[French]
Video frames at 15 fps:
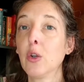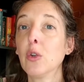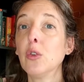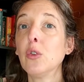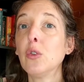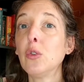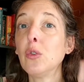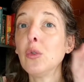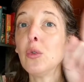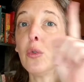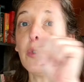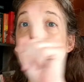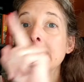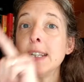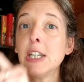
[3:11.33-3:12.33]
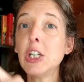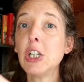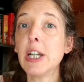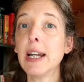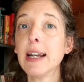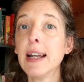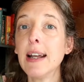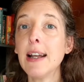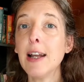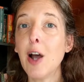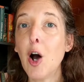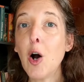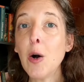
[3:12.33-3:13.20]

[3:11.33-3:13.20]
que tous ces chagrins